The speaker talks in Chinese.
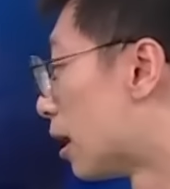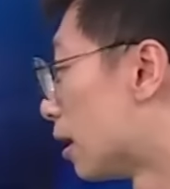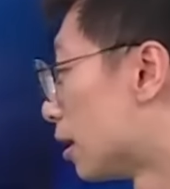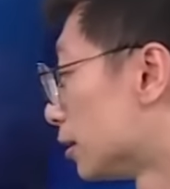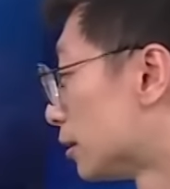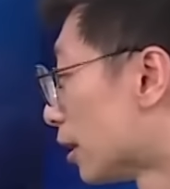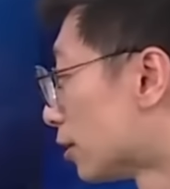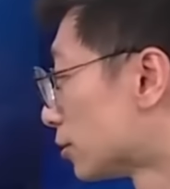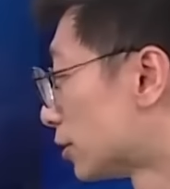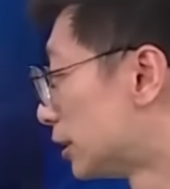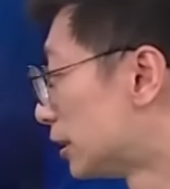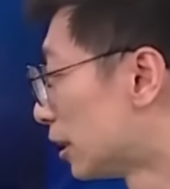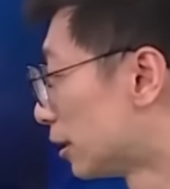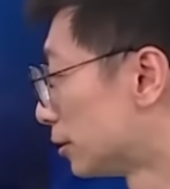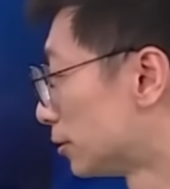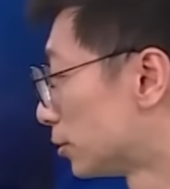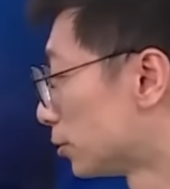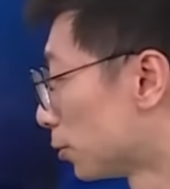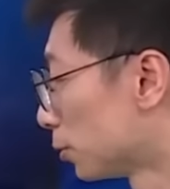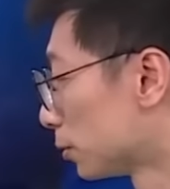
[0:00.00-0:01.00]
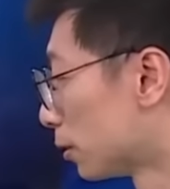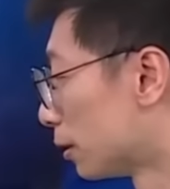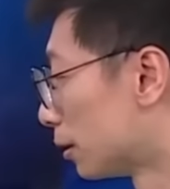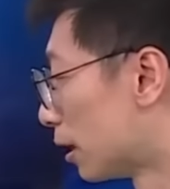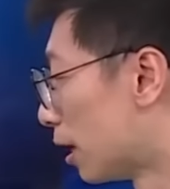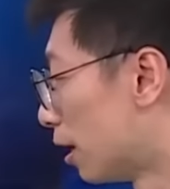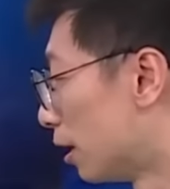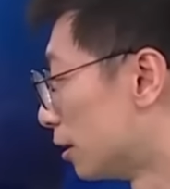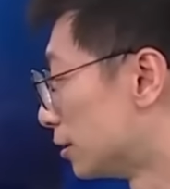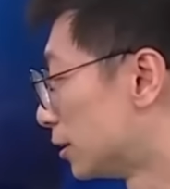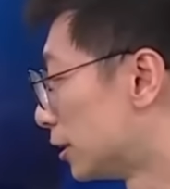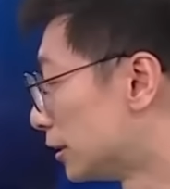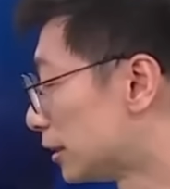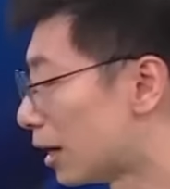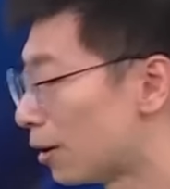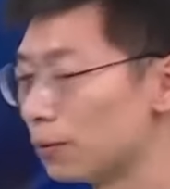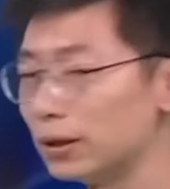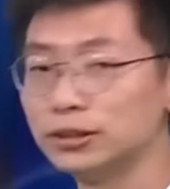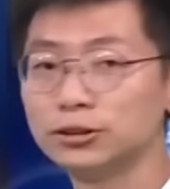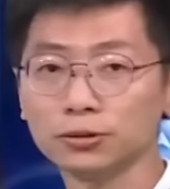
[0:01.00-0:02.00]
而到增强中，呃，增
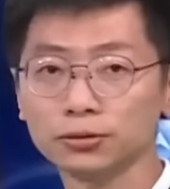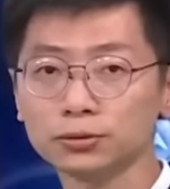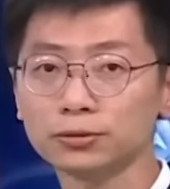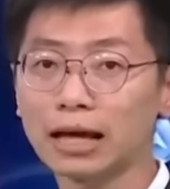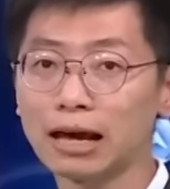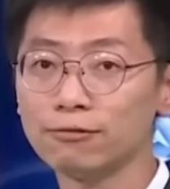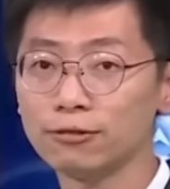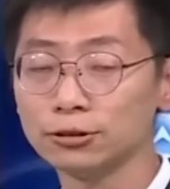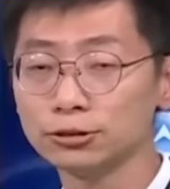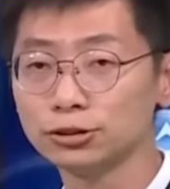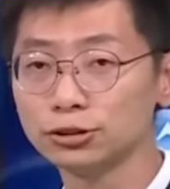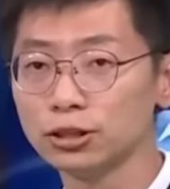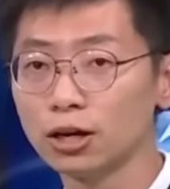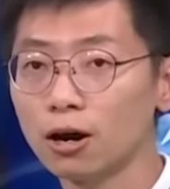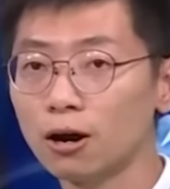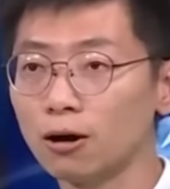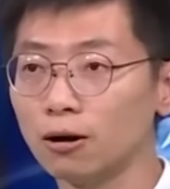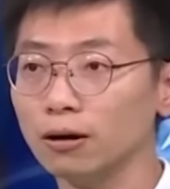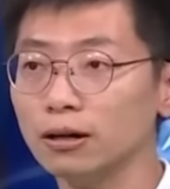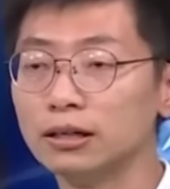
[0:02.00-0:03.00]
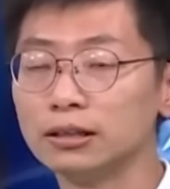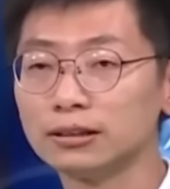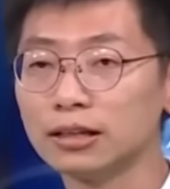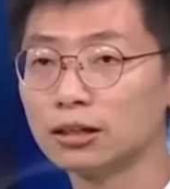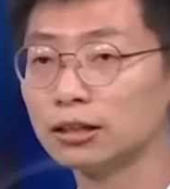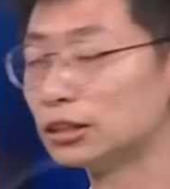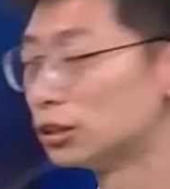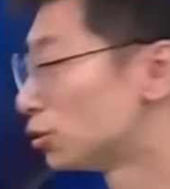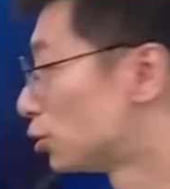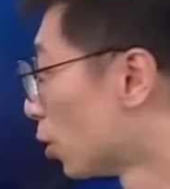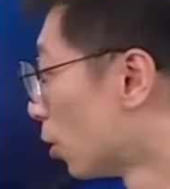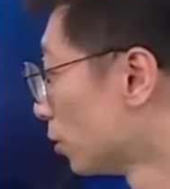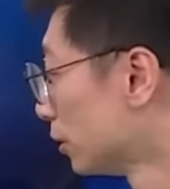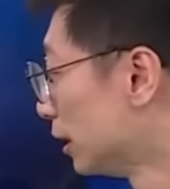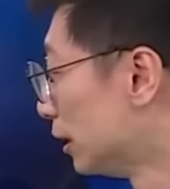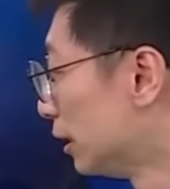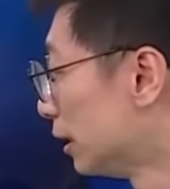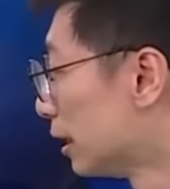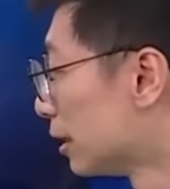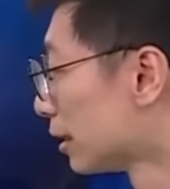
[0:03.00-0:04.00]
强为中度台风之后，到了周
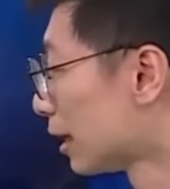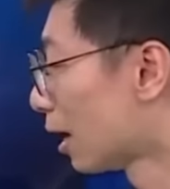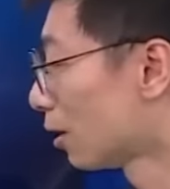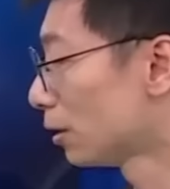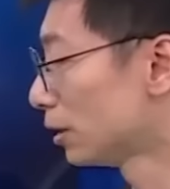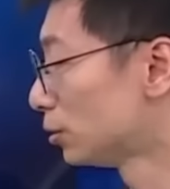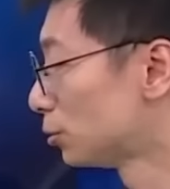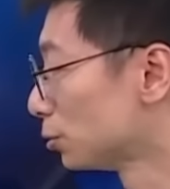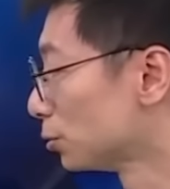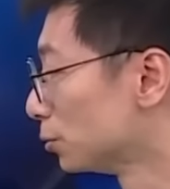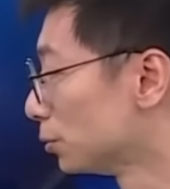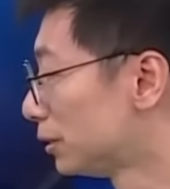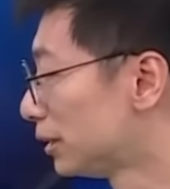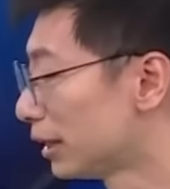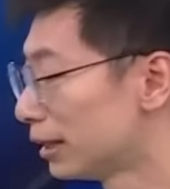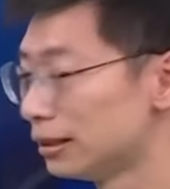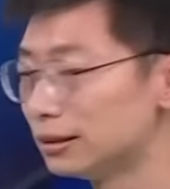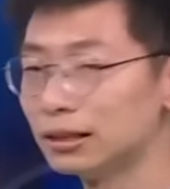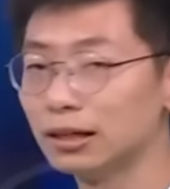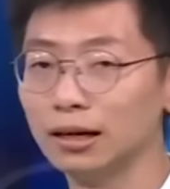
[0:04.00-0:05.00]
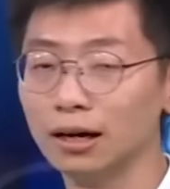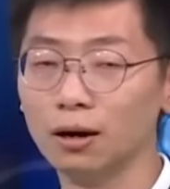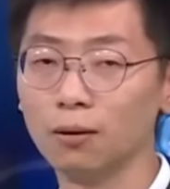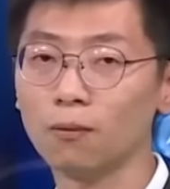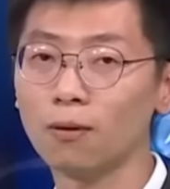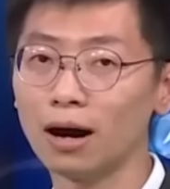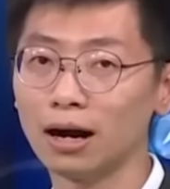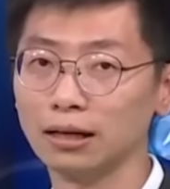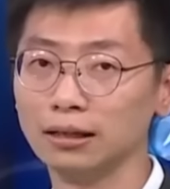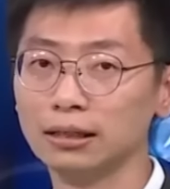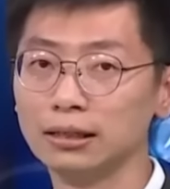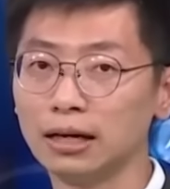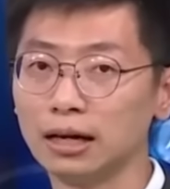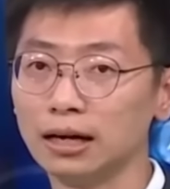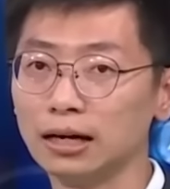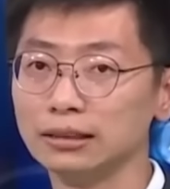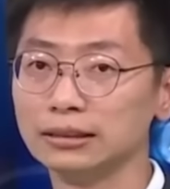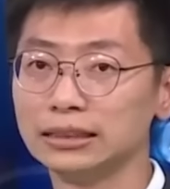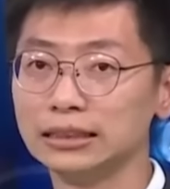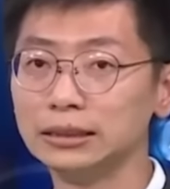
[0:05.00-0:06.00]
一，它会逐渐的往
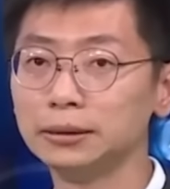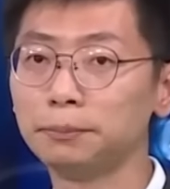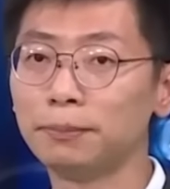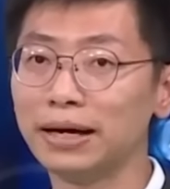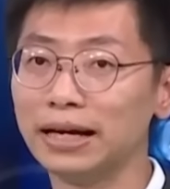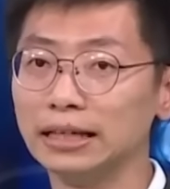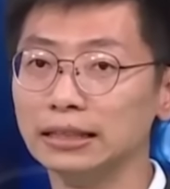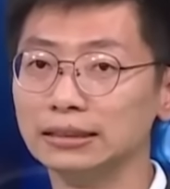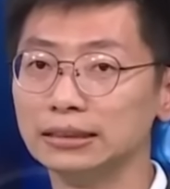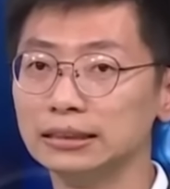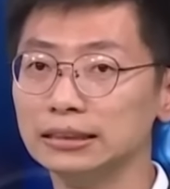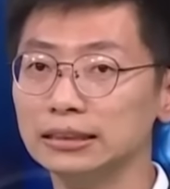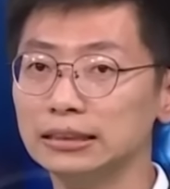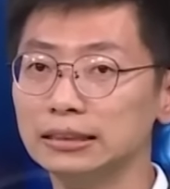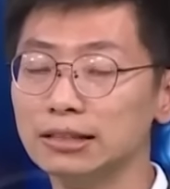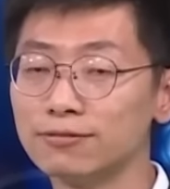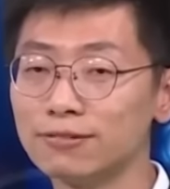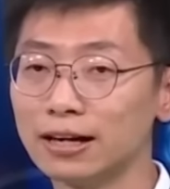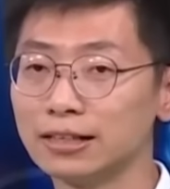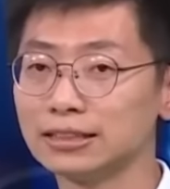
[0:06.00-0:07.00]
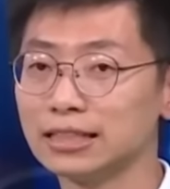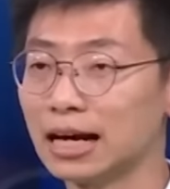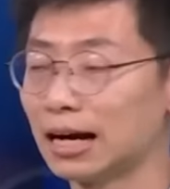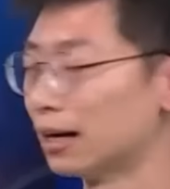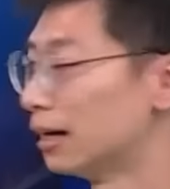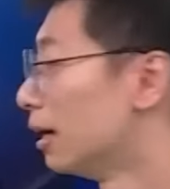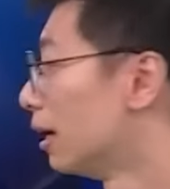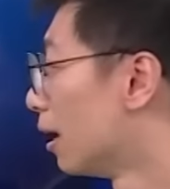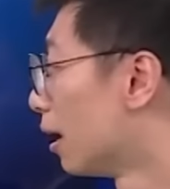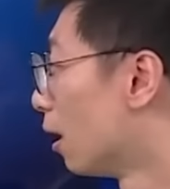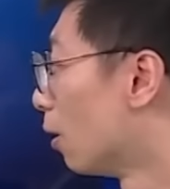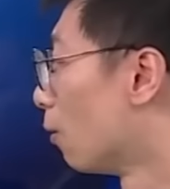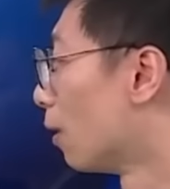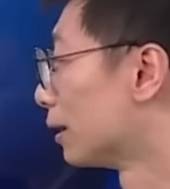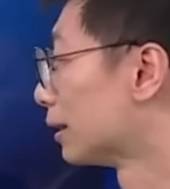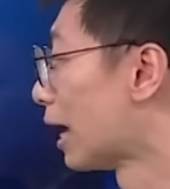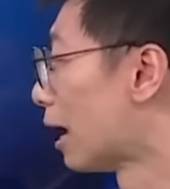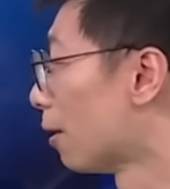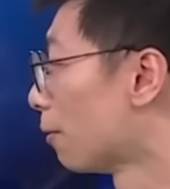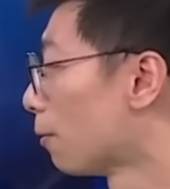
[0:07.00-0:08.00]
呃西北西的方向，呃，
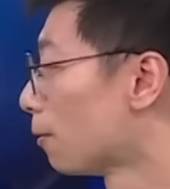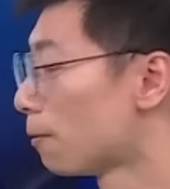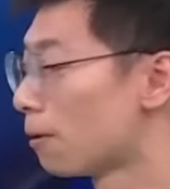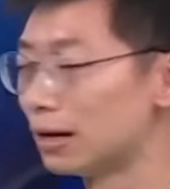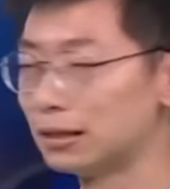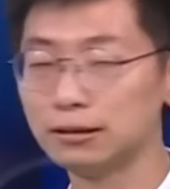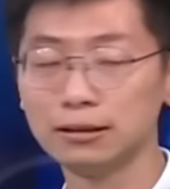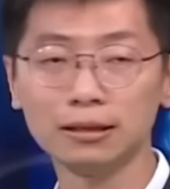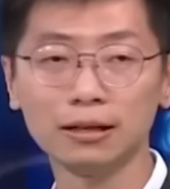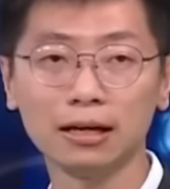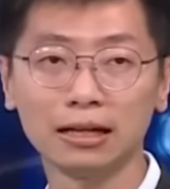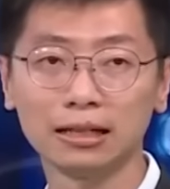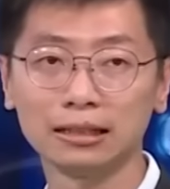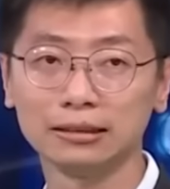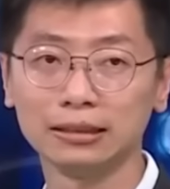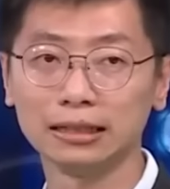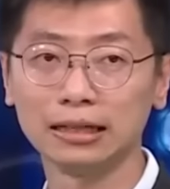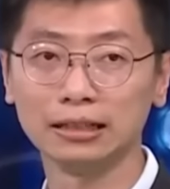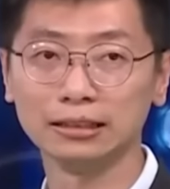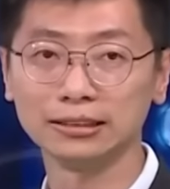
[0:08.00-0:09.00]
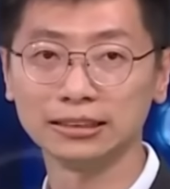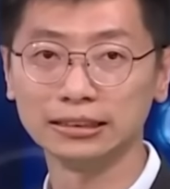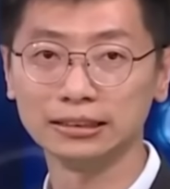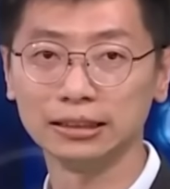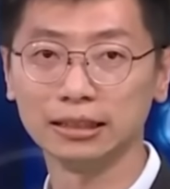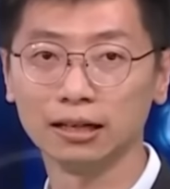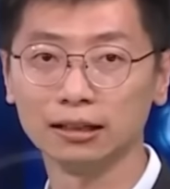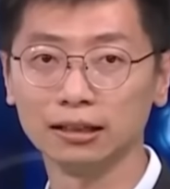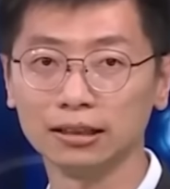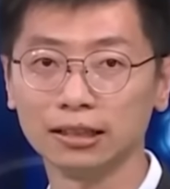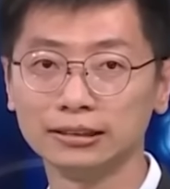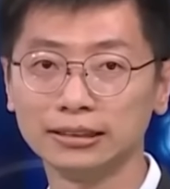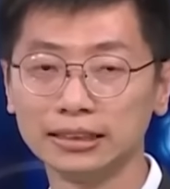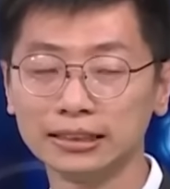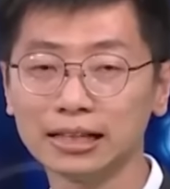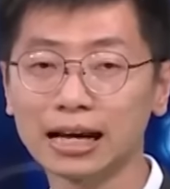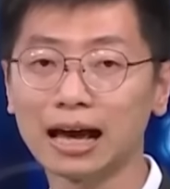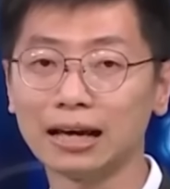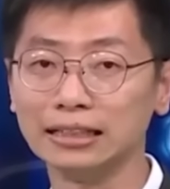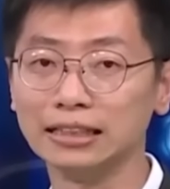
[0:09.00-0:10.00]
往台湾那西呃
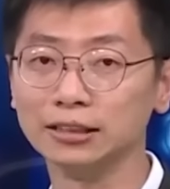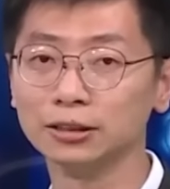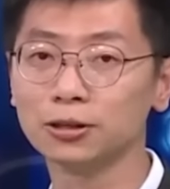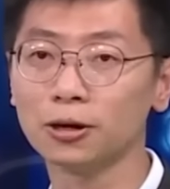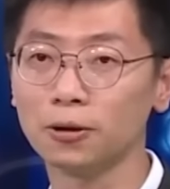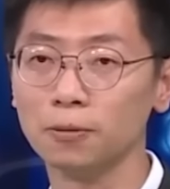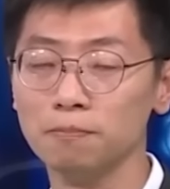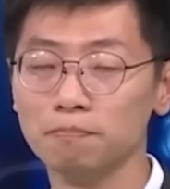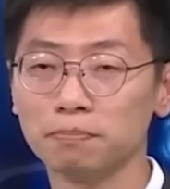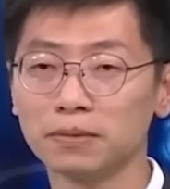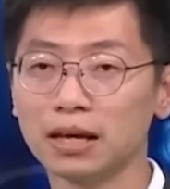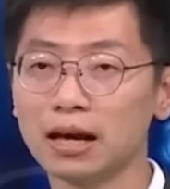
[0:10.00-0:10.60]
近海移动。